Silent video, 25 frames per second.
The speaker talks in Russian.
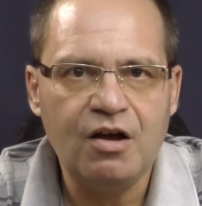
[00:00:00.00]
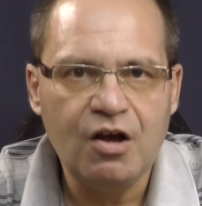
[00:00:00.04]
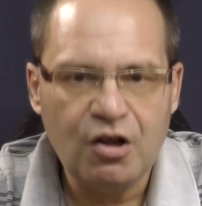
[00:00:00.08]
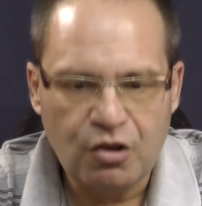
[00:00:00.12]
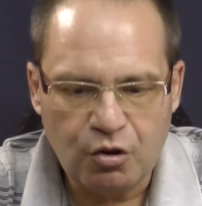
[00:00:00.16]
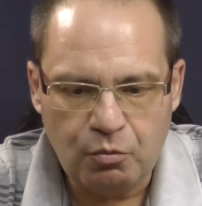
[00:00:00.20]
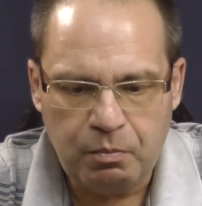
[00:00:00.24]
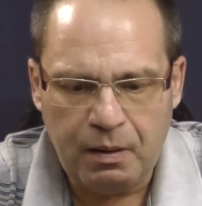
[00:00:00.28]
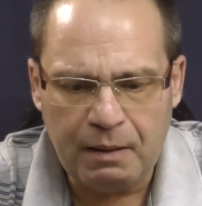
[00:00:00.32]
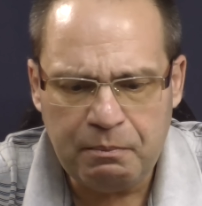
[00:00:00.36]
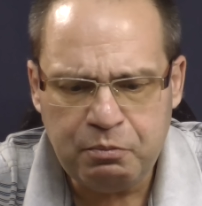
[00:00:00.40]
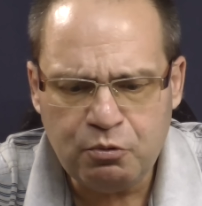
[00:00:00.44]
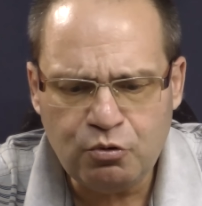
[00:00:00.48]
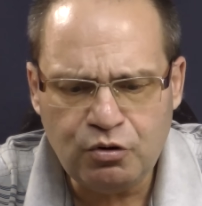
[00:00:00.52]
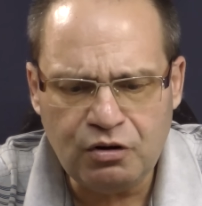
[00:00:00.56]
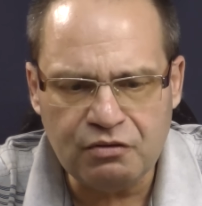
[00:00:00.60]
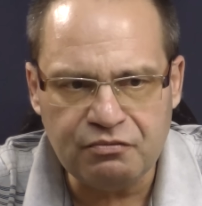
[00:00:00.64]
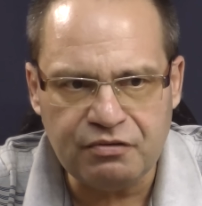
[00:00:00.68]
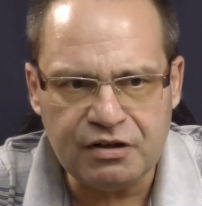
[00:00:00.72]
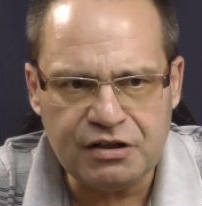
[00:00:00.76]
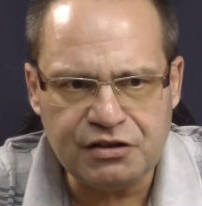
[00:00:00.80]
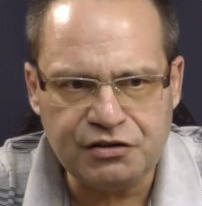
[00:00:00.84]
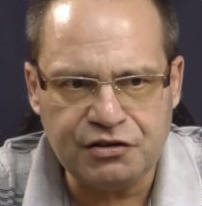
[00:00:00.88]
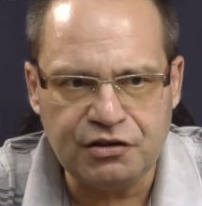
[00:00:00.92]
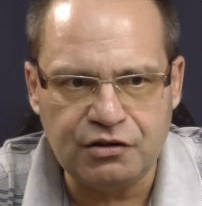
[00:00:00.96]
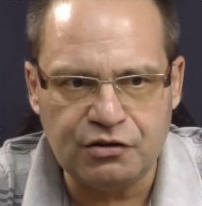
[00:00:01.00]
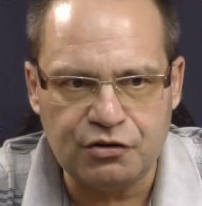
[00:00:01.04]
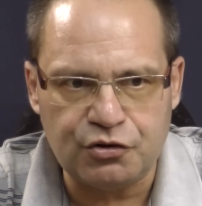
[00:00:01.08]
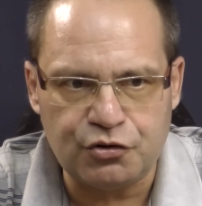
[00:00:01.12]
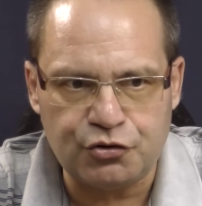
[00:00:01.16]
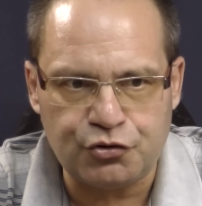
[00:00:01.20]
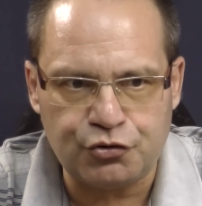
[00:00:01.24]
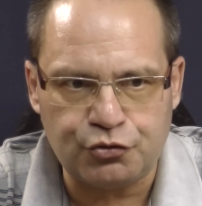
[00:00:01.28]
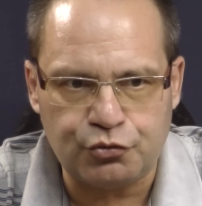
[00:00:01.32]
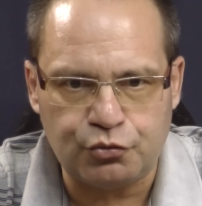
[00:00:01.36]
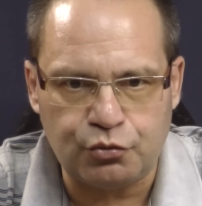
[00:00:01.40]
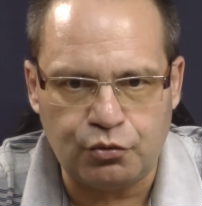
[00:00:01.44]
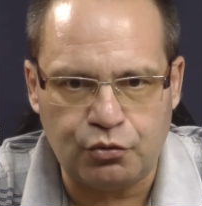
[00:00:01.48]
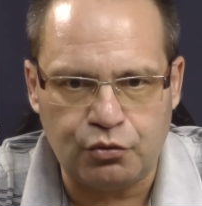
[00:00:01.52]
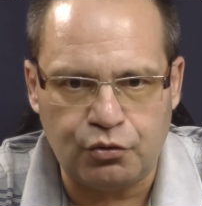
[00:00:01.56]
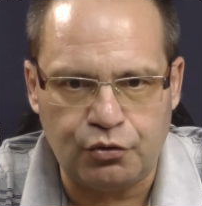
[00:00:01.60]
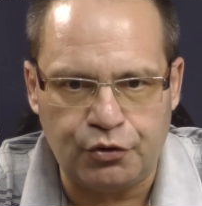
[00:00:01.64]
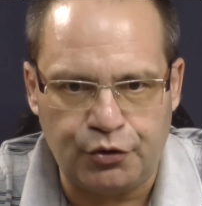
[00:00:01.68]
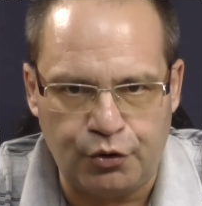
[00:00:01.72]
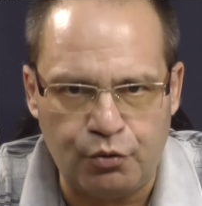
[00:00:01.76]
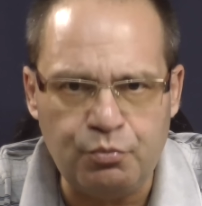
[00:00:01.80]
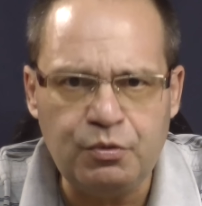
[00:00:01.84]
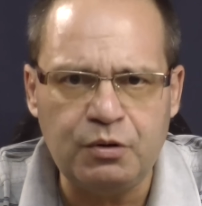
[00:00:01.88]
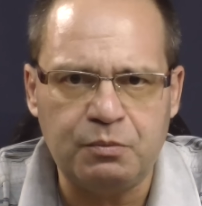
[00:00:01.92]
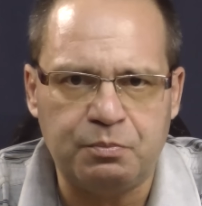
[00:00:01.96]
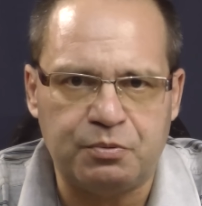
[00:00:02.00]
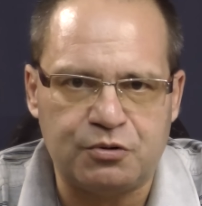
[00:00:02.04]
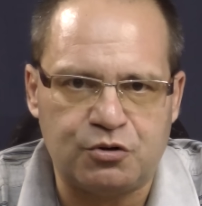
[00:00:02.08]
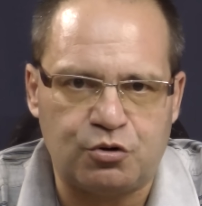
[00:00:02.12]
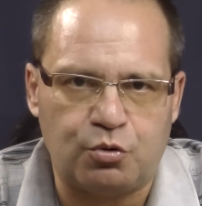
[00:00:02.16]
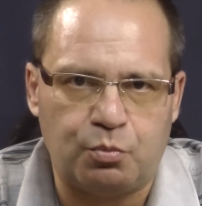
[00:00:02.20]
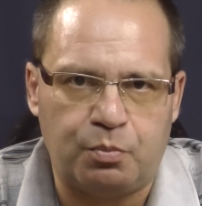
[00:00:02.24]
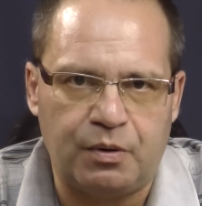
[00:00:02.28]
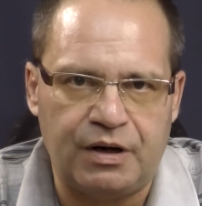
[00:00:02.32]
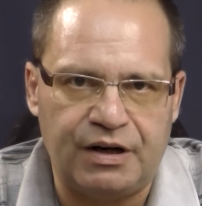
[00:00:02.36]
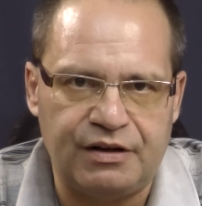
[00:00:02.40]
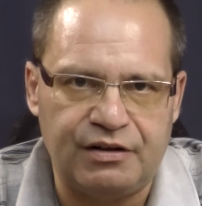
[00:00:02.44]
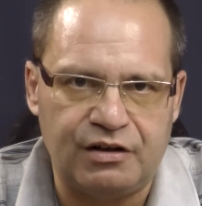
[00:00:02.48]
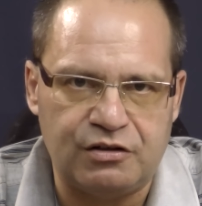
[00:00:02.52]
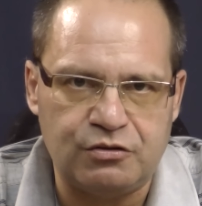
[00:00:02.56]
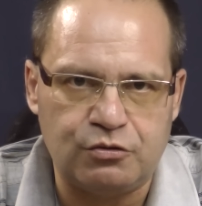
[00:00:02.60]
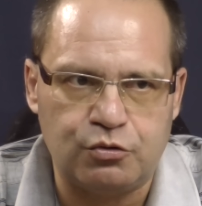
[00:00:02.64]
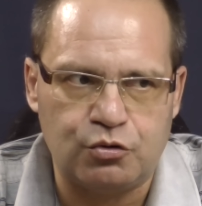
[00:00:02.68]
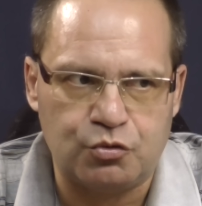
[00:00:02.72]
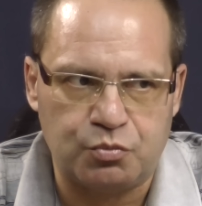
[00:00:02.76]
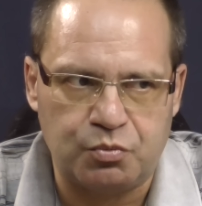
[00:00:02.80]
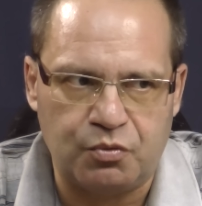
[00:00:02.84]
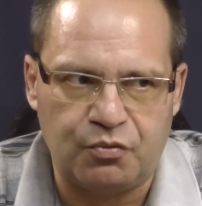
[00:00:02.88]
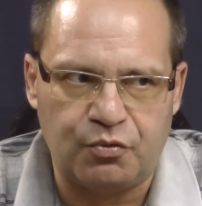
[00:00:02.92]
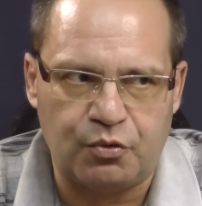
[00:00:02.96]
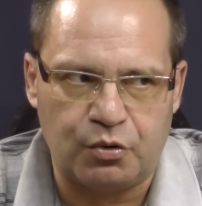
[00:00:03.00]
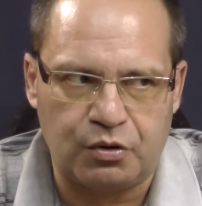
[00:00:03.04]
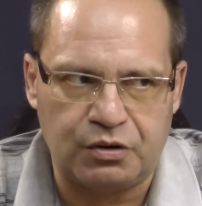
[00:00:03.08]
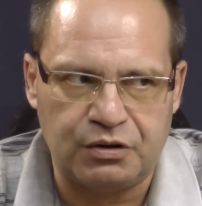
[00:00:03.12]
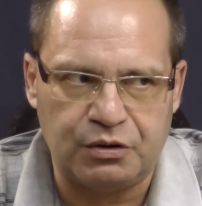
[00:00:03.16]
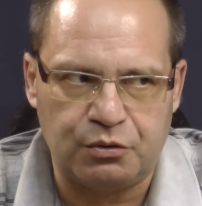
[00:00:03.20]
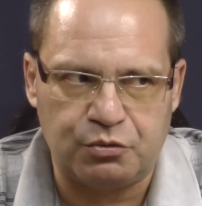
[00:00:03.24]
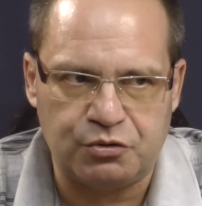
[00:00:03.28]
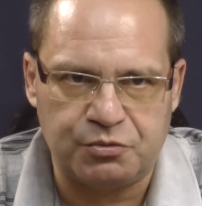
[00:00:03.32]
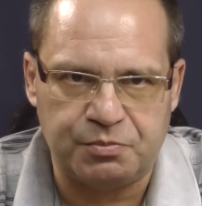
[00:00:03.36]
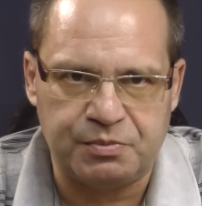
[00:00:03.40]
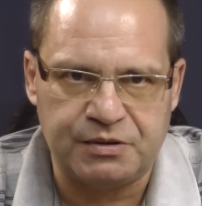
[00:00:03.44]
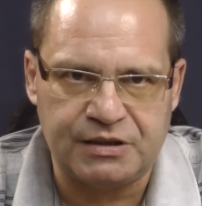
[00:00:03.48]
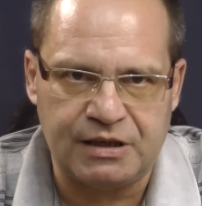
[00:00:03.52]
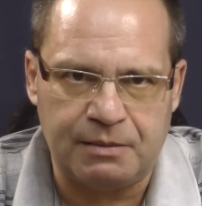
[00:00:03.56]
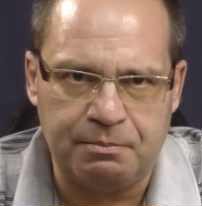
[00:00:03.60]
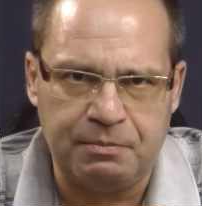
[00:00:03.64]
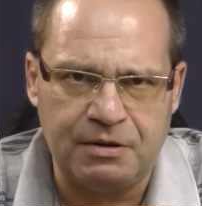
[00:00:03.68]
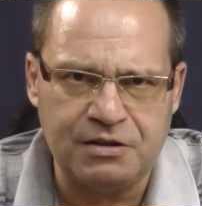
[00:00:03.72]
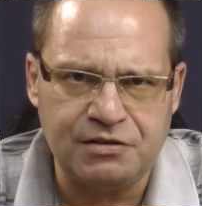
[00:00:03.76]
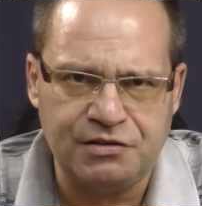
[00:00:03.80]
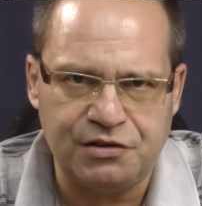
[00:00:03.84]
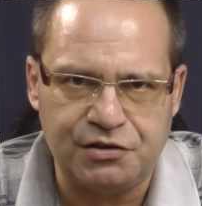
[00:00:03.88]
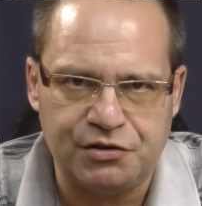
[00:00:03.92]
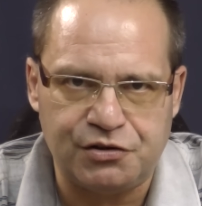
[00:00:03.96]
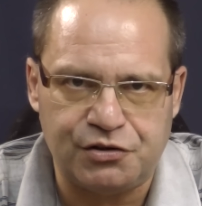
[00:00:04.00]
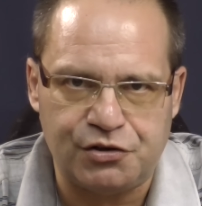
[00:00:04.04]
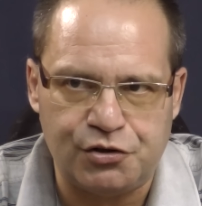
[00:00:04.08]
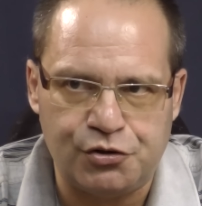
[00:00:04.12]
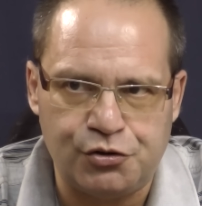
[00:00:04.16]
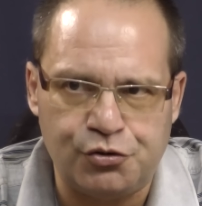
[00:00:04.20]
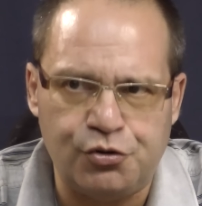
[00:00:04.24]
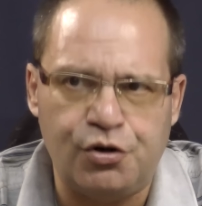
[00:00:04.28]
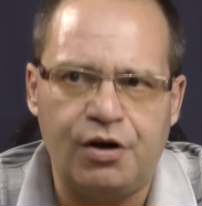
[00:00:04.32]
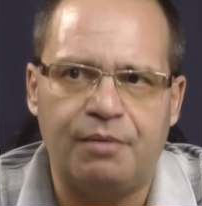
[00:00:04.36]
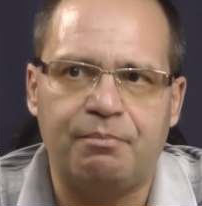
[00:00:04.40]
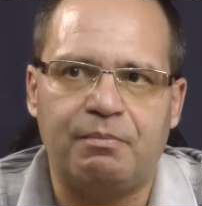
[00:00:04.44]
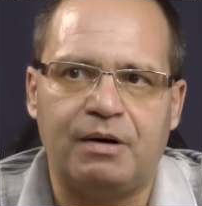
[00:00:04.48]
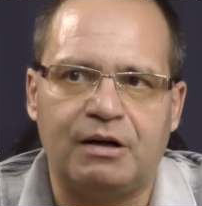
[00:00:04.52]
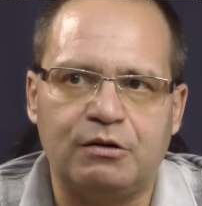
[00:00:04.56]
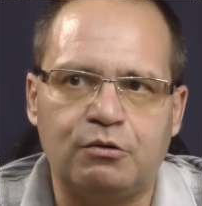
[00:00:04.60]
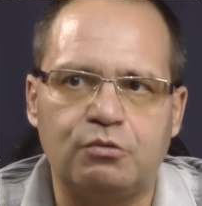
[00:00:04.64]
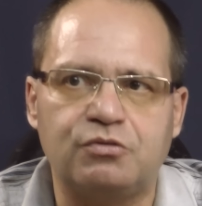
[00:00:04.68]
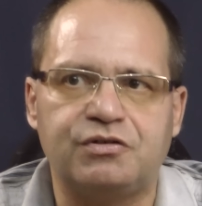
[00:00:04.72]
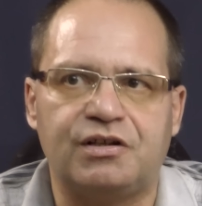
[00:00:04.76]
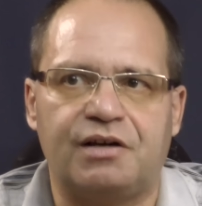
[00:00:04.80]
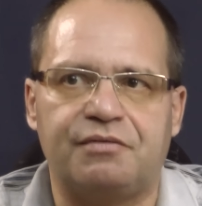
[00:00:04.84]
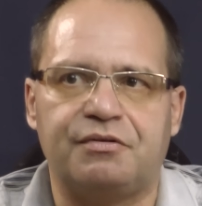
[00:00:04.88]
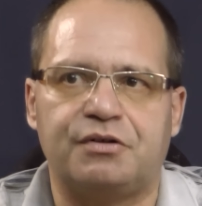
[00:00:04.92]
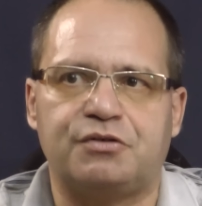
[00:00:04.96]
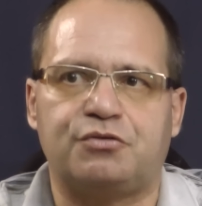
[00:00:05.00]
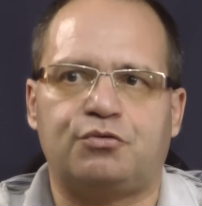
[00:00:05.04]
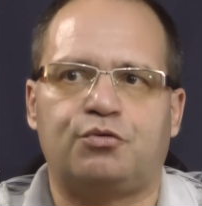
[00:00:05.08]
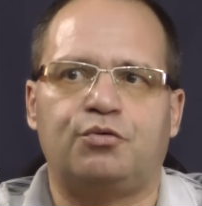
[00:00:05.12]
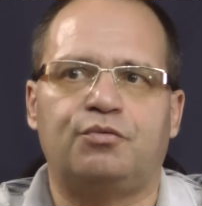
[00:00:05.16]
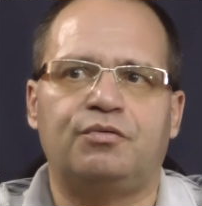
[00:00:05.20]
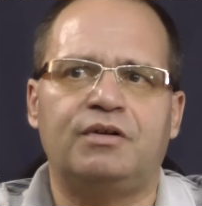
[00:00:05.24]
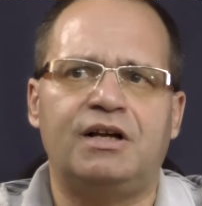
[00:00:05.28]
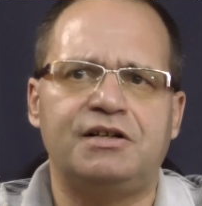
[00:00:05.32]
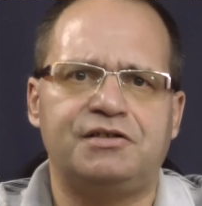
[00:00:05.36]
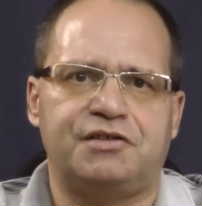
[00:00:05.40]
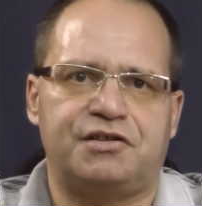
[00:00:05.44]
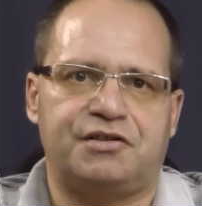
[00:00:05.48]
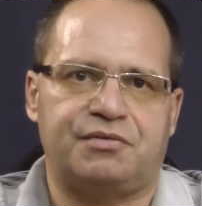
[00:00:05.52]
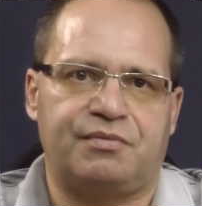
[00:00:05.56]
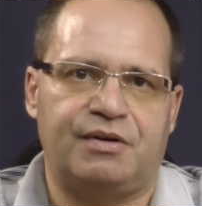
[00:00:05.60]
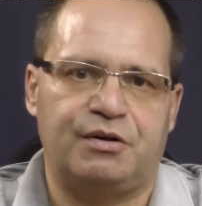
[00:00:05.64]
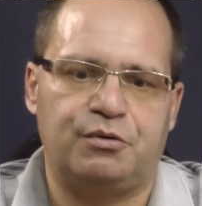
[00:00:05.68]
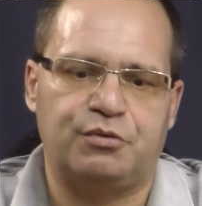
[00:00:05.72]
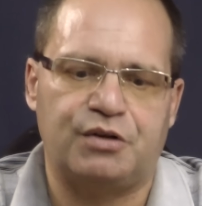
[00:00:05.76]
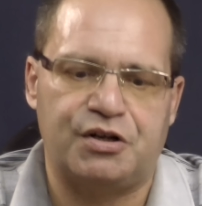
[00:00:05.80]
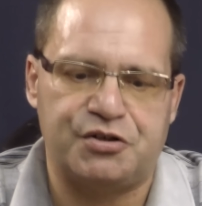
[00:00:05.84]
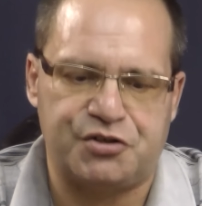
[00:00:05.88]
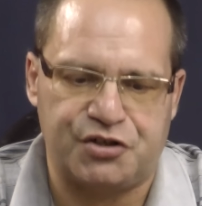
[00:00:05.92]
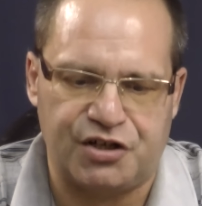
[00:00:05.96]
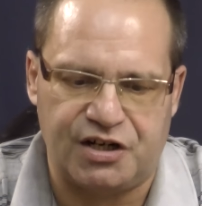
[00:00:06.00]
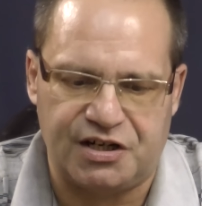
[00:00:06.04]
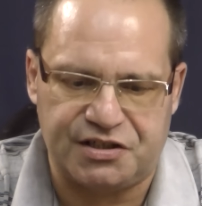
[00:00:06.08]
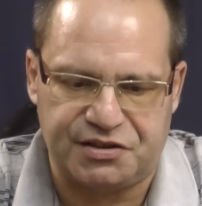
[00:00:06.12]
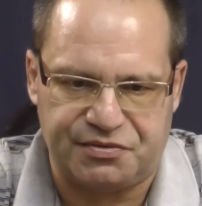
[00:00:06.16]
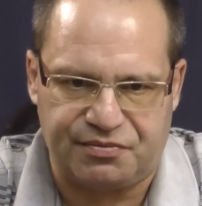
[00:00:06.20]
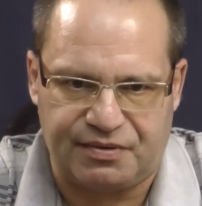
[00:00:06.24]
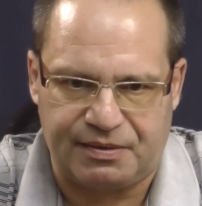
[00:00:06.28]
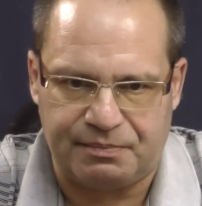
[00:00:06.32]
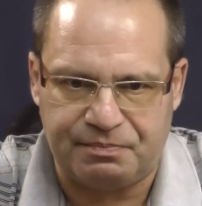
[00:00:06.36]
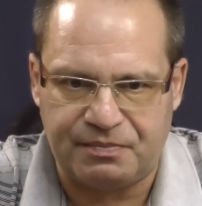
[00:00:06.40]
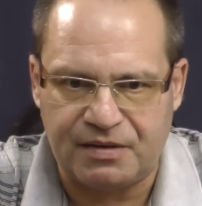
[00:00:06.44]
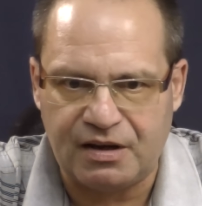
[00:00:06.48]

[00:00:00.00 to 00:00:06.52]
Но попутно выяснилось, что Рюмин, поступая на службу в органы госбезопасности, еще и обманул советскую власть и свое начальство